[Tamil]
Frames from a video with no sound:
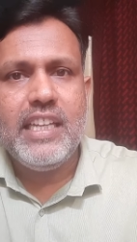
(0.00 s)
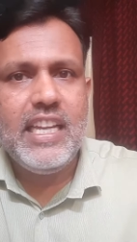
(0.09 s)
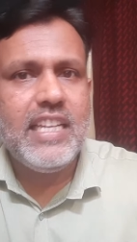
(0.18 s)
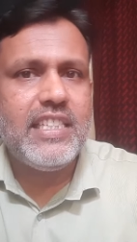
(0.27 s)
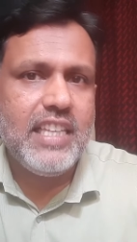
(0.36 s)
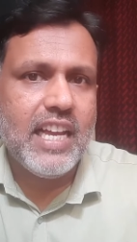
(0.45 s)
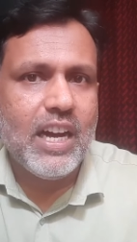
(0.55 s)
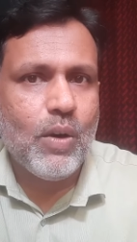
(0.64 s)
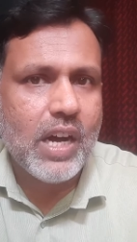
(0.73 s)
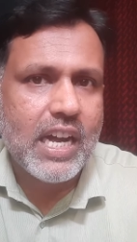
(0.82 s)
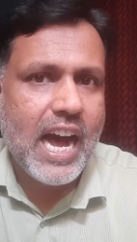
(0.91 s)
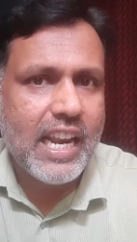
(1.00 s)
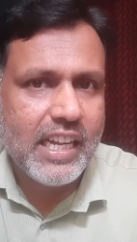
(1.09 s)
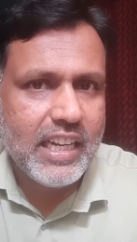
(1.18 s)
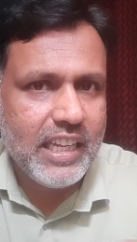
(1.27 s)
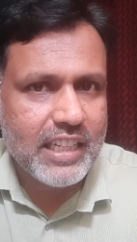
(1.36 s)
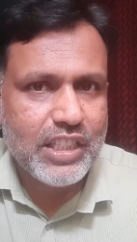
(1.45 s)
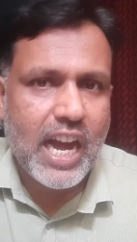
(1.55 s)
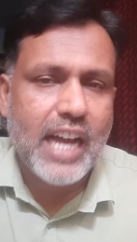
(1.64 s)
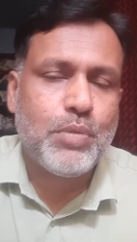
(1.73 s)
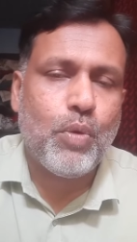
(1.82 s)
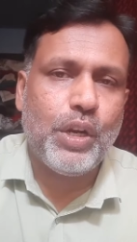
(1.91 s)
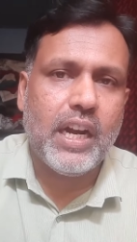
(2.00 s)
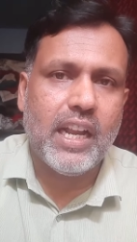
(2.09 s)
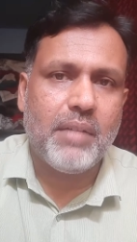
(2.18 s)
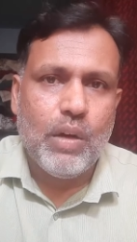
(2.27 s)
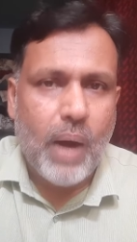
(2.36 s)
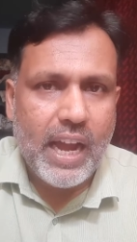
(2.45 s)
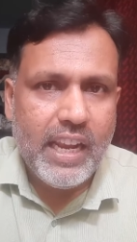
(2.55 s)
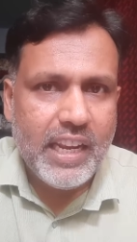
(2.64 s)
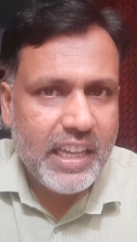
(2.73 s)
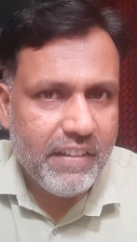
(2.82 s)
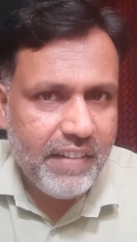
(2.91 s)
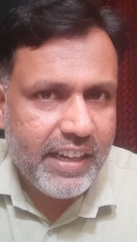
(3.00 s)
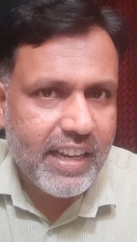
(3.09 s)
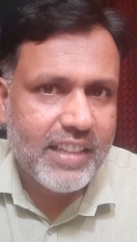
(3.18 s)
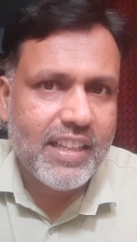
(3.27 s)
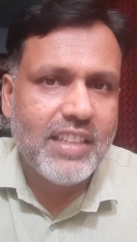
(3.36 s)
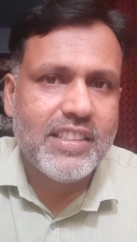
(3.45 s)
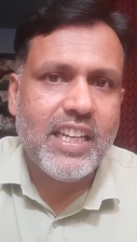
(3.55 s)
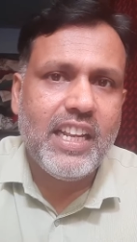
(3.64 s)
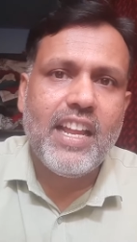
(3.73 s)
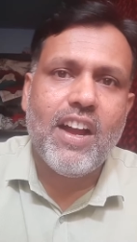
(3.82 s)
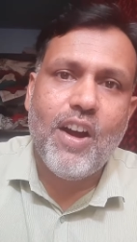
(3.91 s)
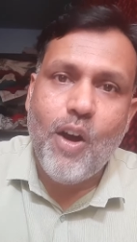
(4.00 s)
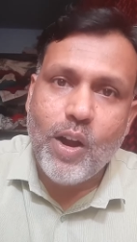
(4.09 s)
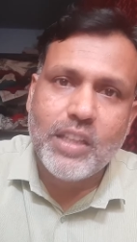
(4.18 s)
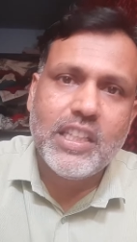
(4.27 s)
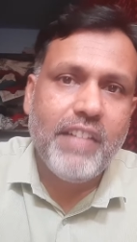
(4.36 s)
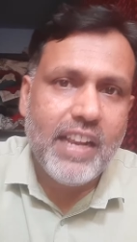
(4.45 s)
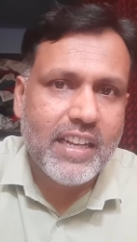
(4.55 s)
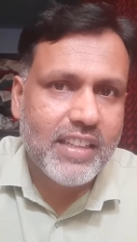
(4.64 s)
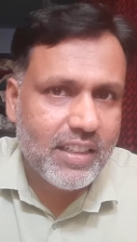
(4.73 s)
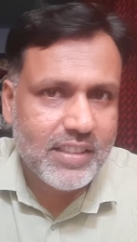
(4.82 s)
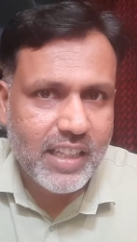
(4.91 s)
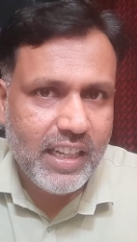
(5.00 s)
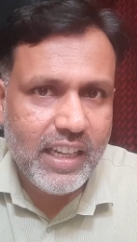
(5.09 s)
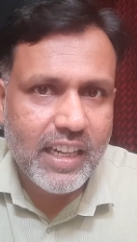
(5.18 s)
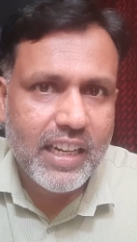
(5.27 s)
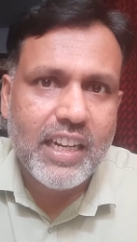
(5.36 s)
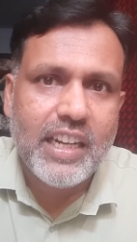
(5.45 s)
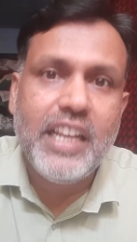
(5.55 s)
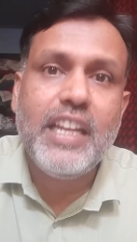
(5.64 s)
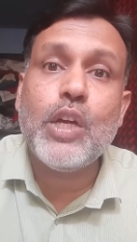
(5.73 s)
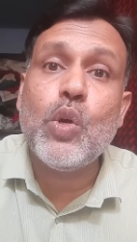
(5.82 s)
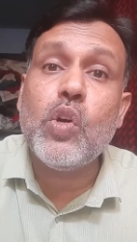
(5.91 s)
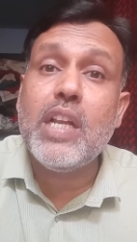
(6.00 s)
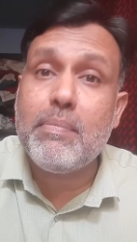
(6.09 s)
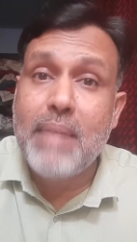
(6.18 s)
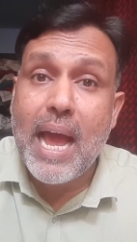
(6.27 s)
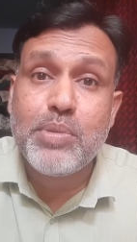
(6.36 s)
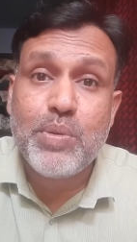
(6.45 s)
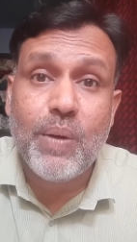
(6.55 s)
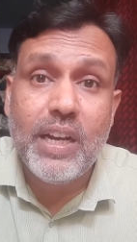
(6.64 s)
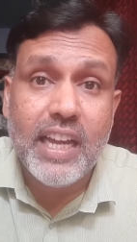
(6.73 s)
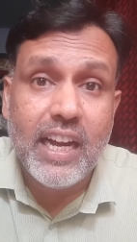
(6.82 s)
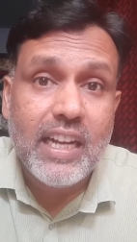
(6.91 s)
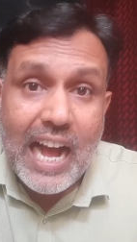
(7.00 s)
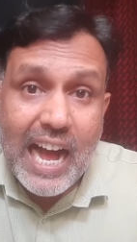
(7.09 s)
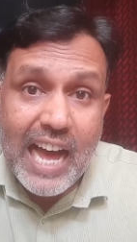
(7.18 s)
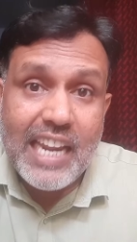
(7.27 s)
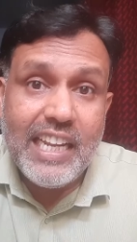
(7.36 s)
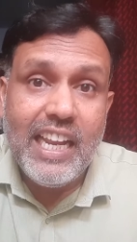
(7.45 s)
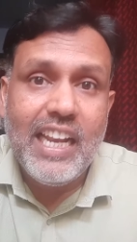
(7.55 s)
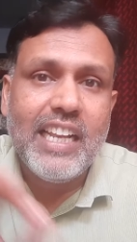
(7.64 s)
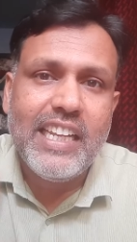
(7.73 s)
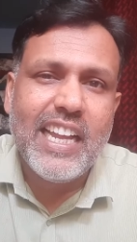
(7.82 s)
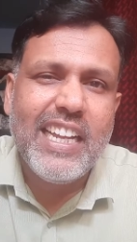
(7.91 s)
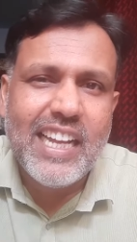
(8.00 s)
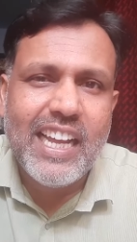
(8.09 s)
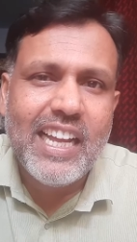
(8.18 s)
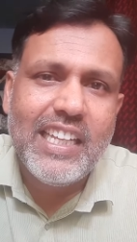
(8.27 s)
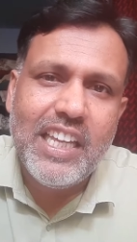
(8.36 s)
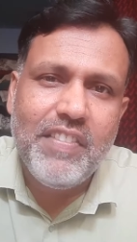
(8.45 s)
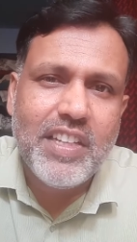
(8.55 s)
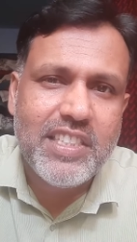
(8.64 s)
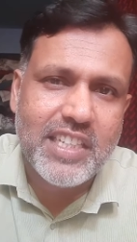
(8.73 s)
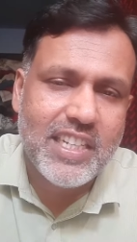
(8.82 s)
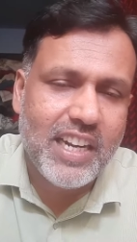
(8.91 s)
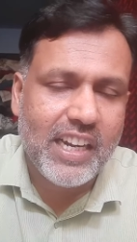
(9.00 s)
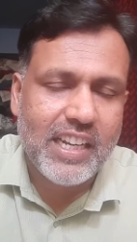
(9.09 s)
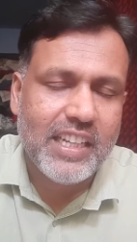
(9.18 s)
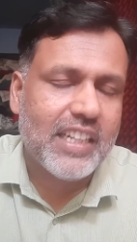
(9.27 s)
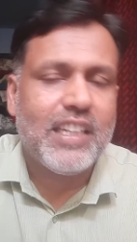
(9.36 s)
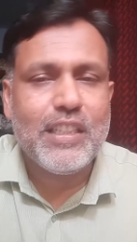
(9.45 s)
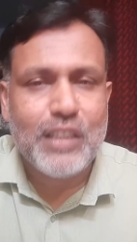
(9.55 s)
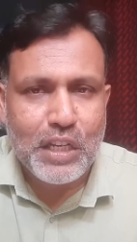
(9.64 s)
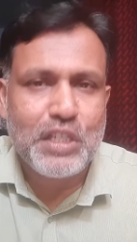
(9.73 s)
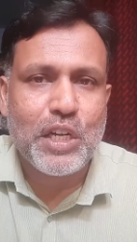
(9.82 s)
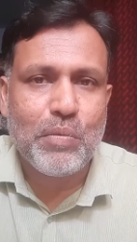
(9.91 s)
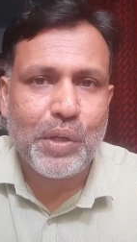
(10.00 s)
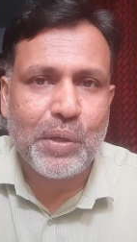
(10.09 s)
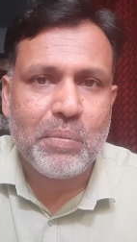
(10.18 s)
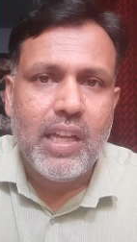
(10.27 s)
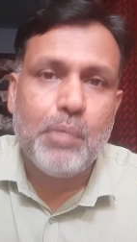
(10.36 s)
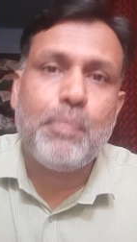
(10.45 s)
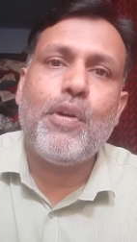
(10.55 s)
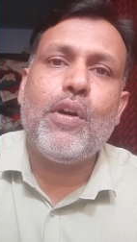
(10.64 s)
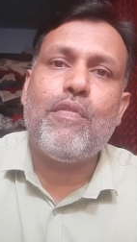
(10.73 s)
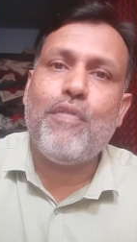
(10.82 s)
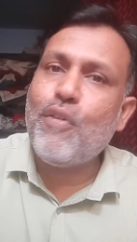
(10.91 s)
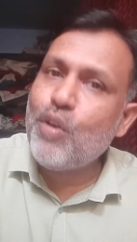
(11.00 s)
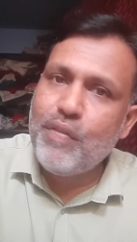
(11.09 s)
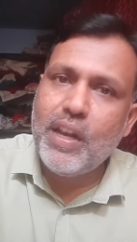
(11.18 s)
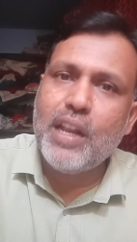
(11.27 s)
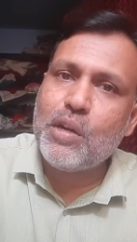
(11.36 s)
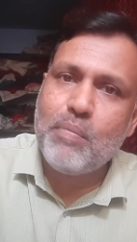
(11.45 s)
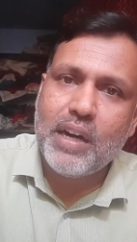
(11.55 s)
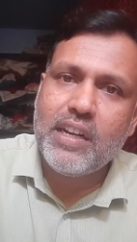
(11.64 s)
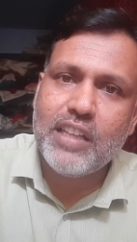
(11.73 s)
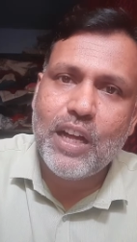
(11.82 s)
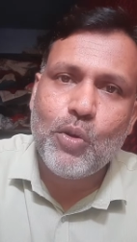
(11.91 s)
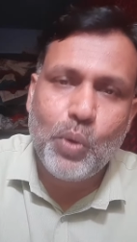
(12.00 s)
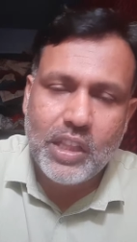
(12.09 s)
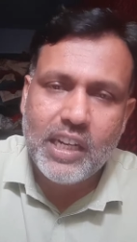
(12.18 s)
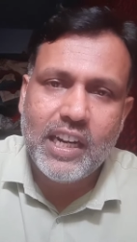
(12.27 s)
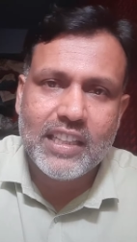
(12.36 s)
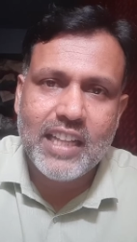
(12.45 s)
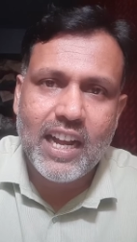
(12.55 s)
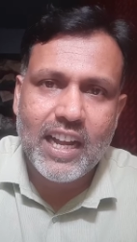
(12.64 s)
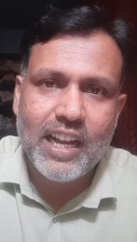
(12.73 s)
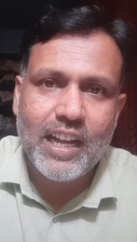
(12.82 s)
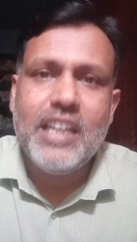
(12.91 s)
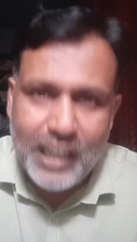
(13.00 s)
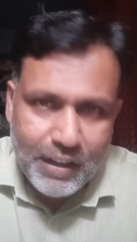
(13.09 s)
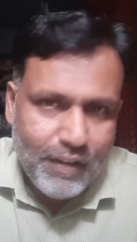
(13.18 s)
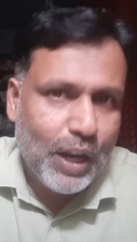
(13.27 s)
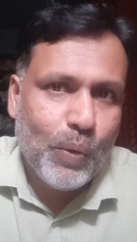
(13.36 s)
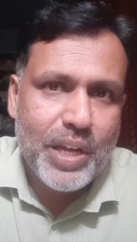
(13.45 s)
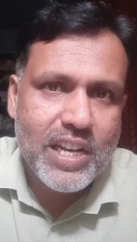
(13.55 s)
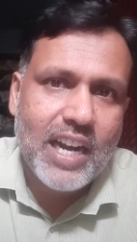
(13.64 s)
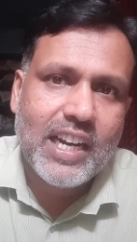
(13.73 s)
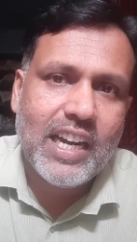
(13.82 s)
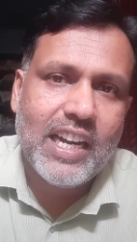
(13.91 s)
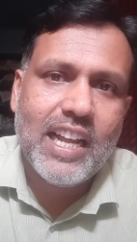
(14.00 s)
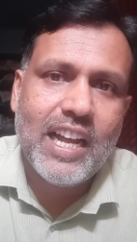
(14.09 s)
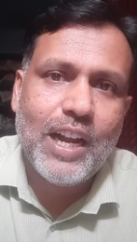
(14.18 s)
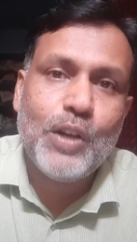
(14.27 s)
ஈஸியாக உங்க காருக்கு நீங்கள் சார்ஜ் போட்டுக்கலாம் வயல் நீங்கள் வீட்டில் இருந்தாலும் சரி ஆன் த வீல இருந்தாலும் சரி நீங்கள் கூகுள் மேப்ஸ் வழியாக அருகில் எங்கே ஈவி ஸ்டேஷன் இருக்கு தெரிஞ்சுக்க முடியும் இப்போ ஃபோர் வீலருக்கு மட்டும்தான் கொடுத்துக்கிட்டு இருந்தாங்க இனி வரக்கூடிய நாட்களில்